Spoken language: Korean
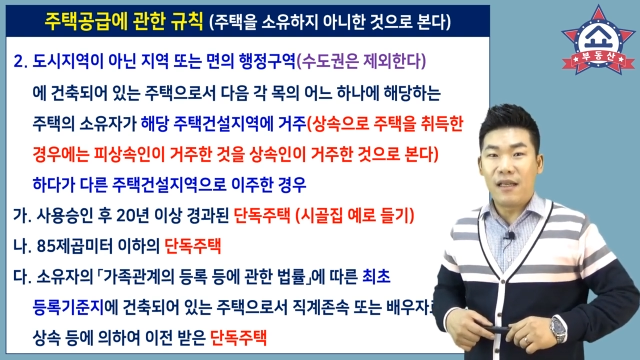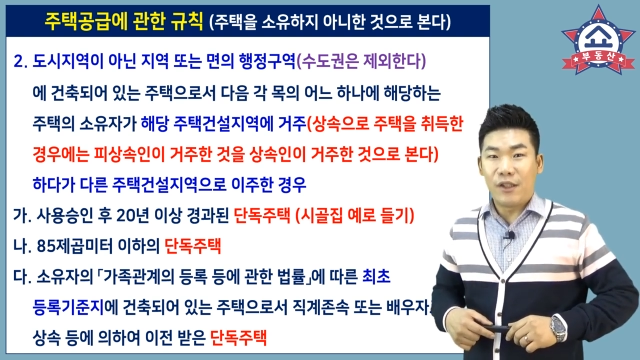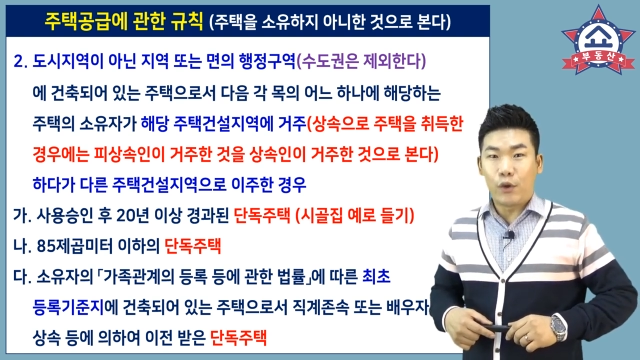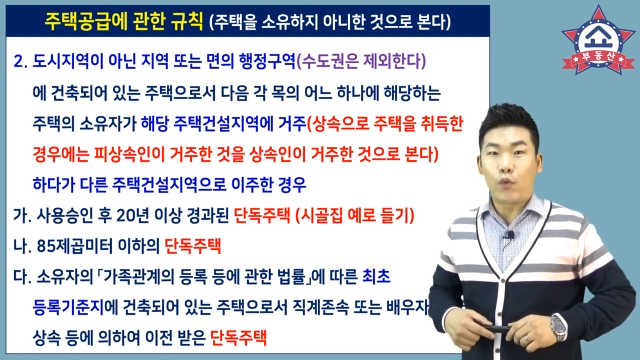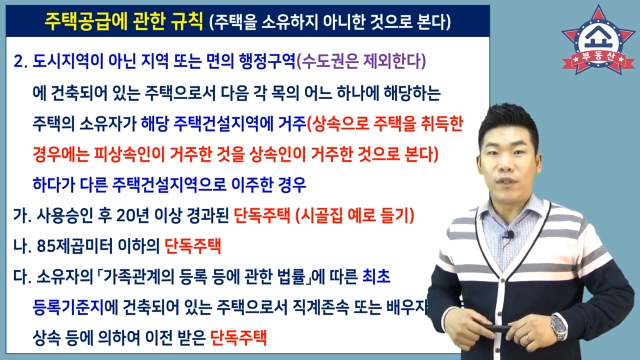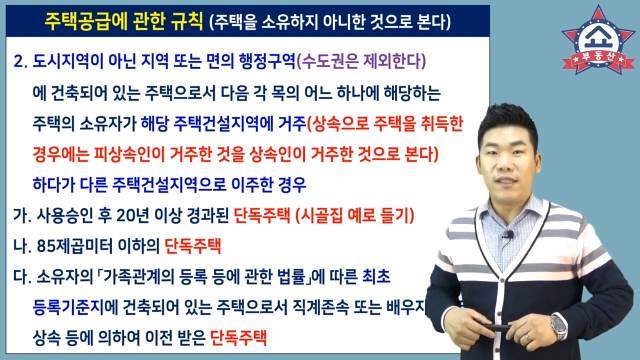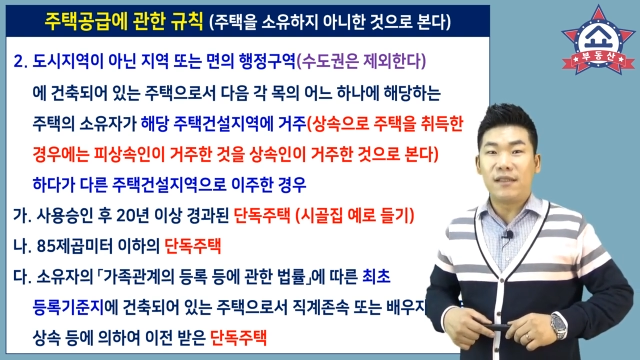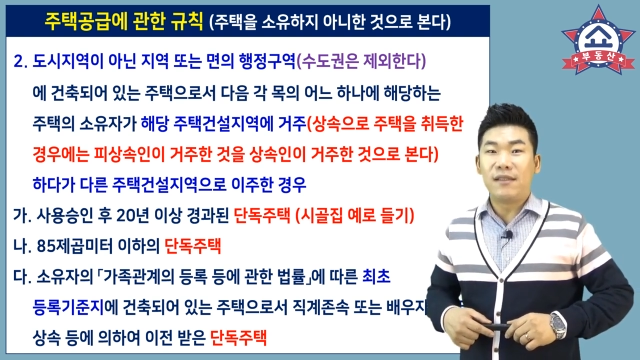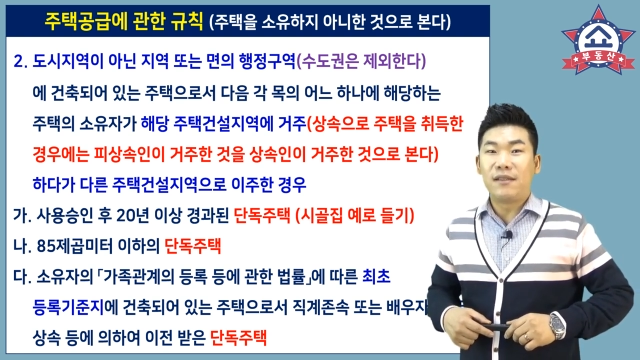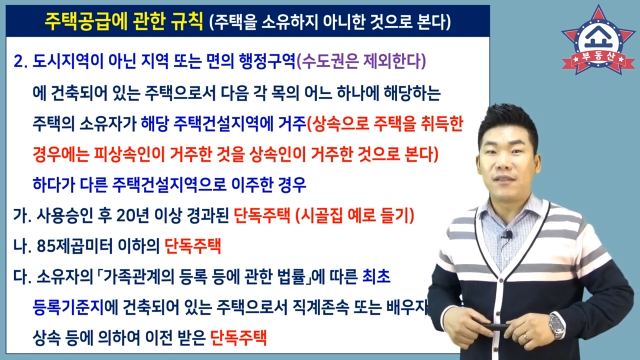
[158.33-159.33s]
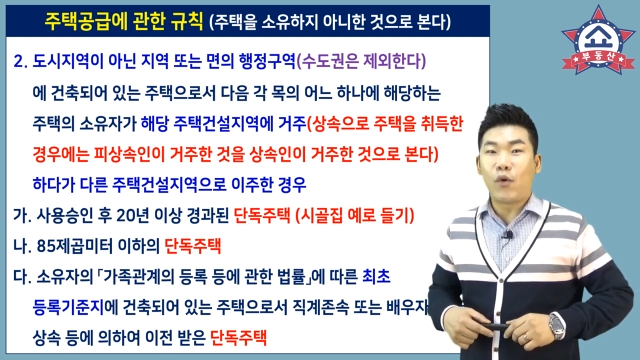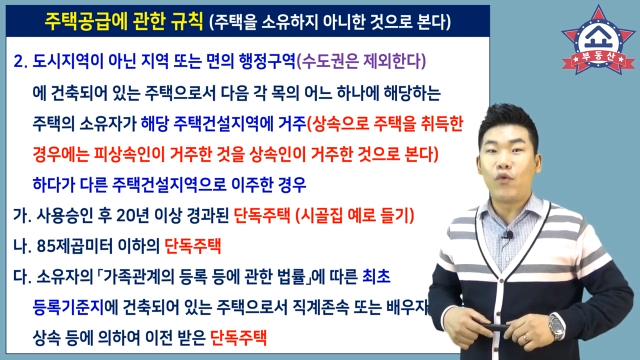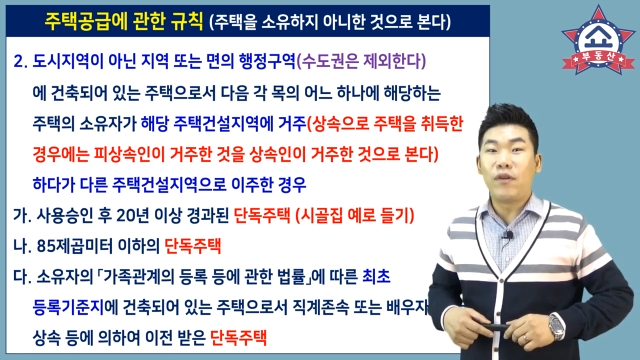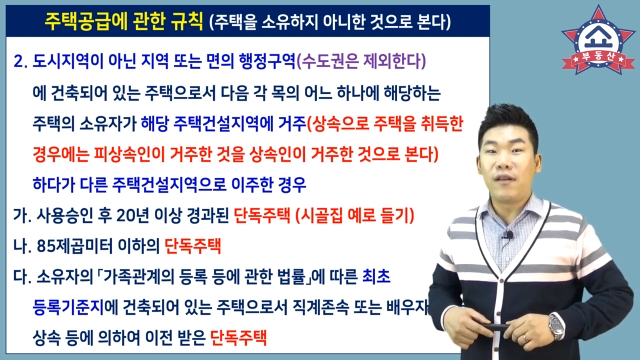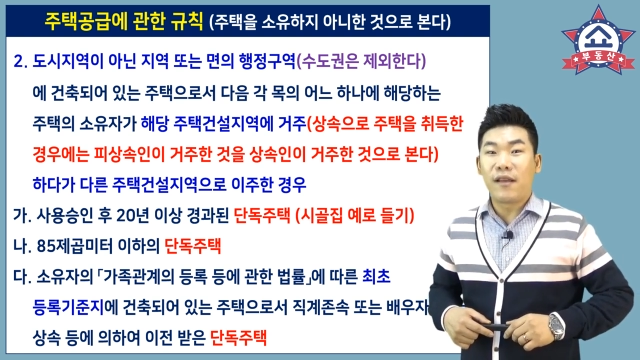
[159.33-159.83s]
수도권은
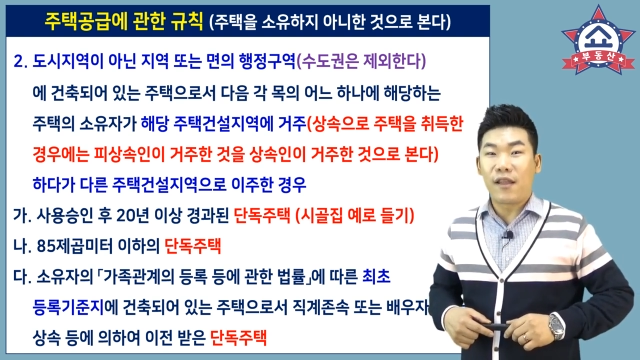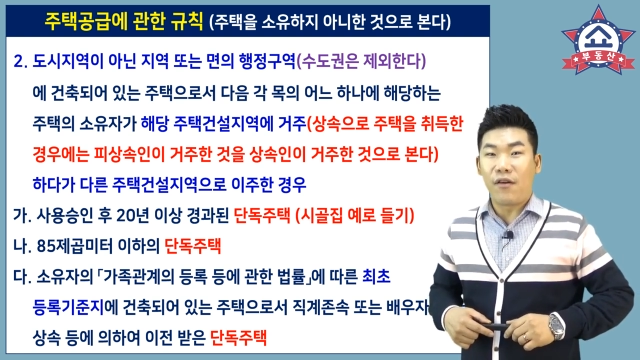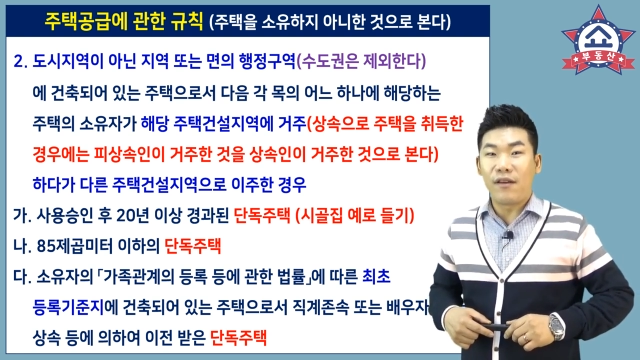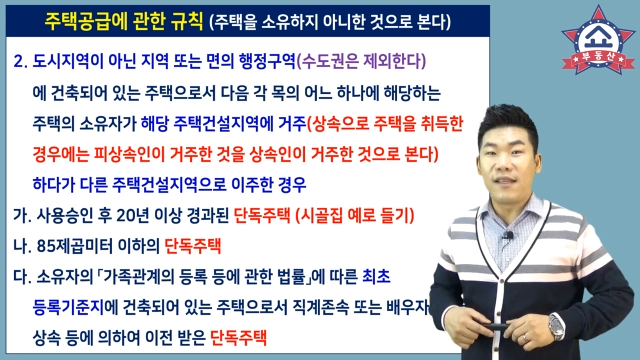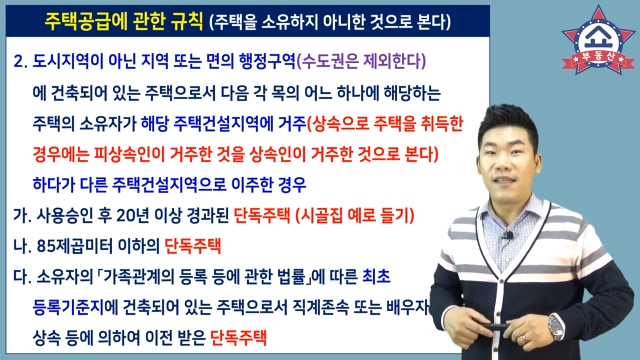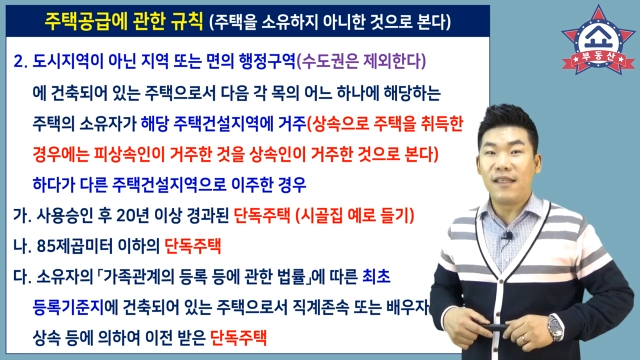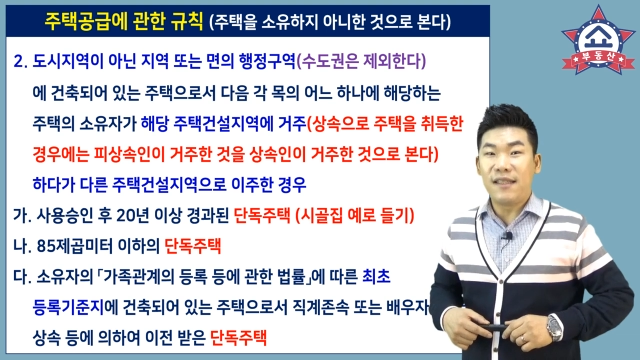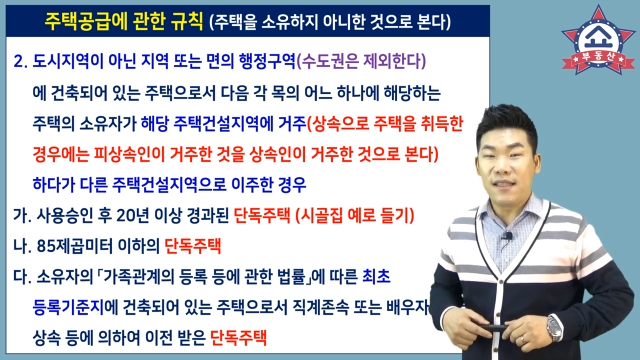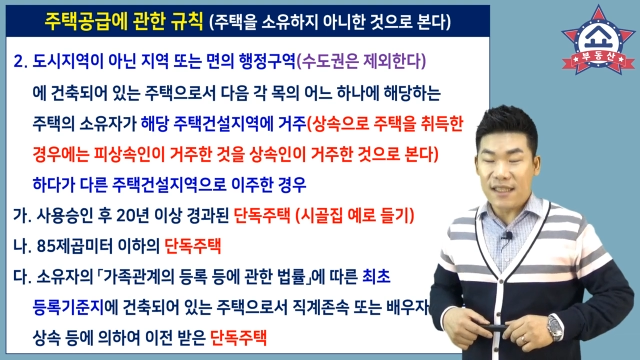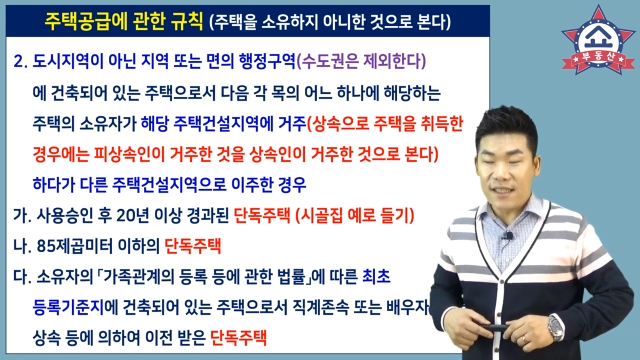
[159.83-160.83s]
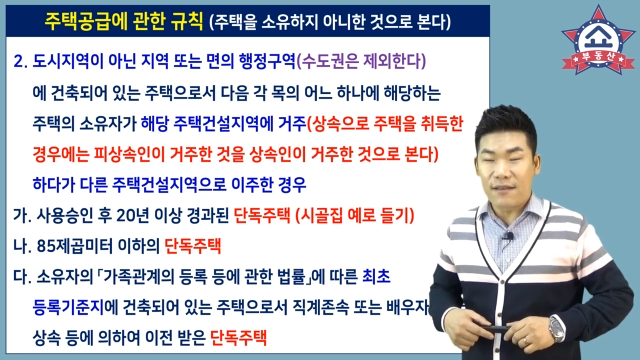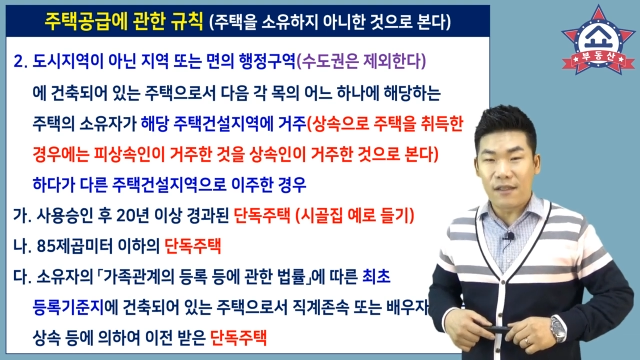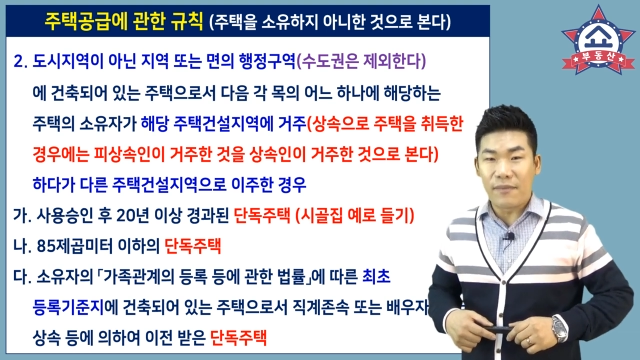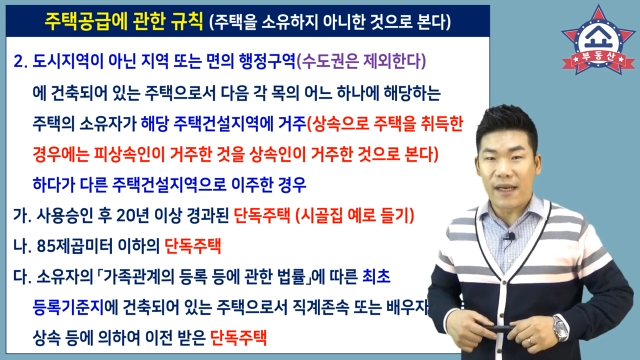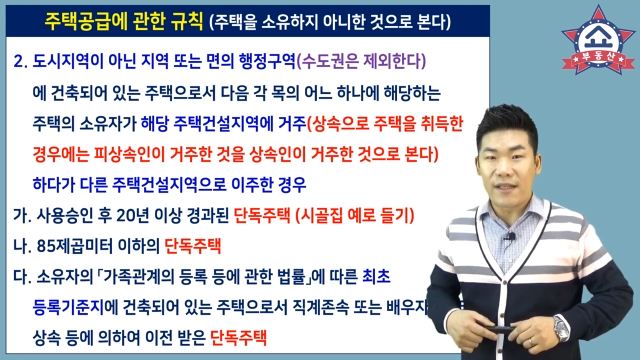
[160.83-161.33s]
서울, 경기,
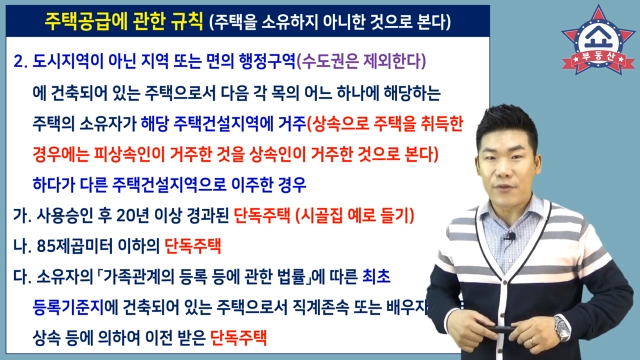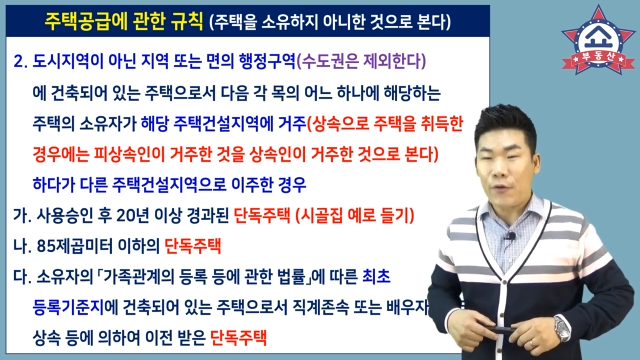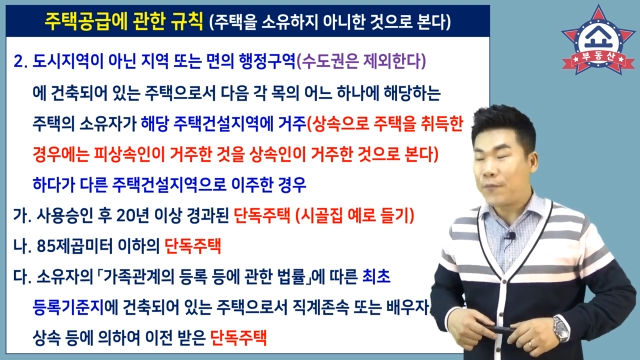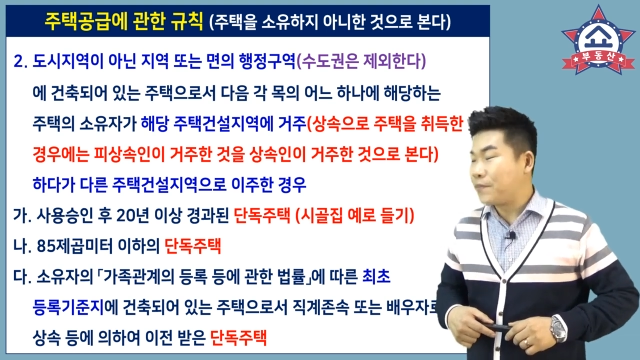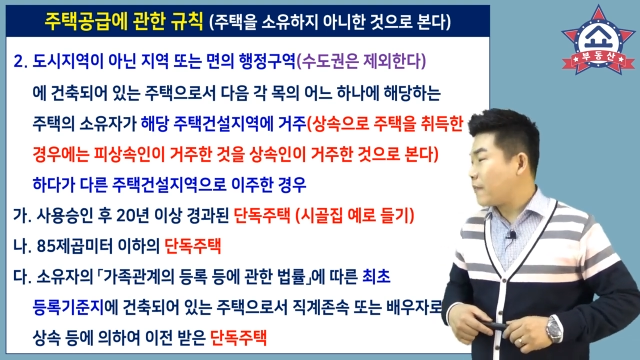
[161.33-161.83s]
인천을 말하죠.